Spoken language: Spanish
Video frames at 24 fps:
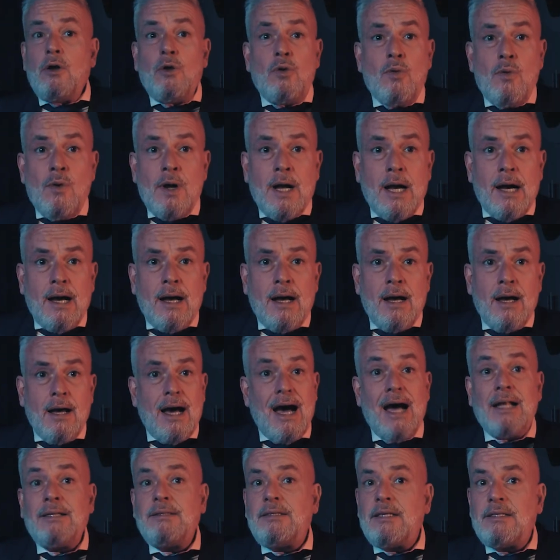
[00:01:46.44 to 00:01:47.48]
Nunca
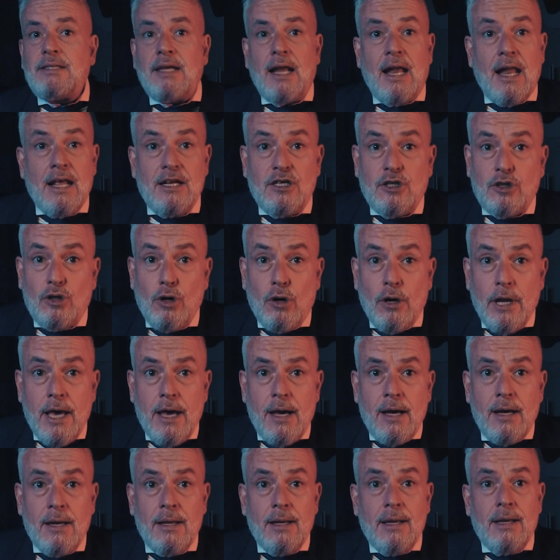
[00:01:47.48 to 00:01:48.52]
antes en la
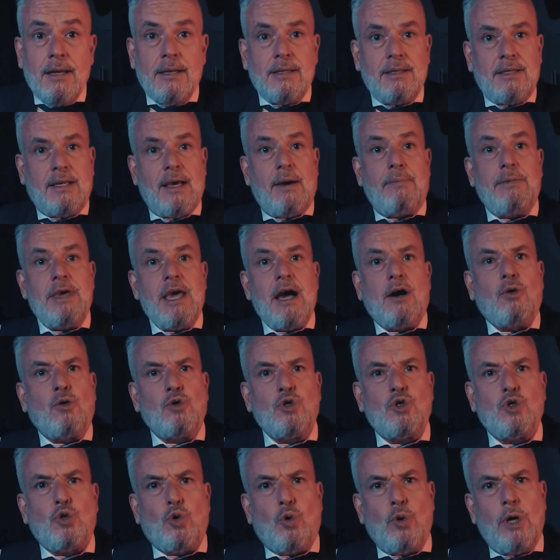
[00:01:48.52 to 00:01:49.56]
historia se había
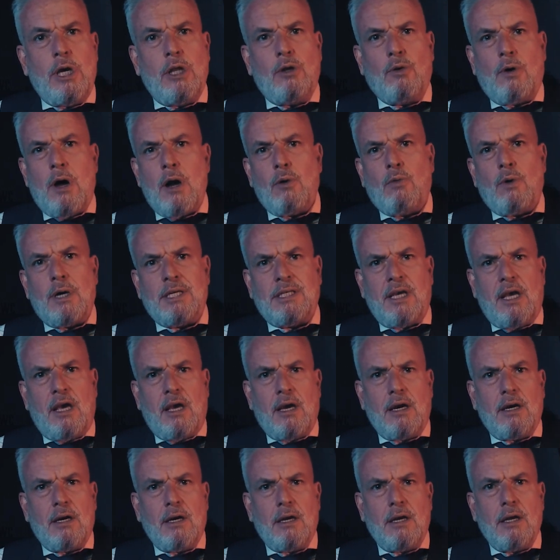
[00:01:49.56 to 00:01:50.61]
construido algo así.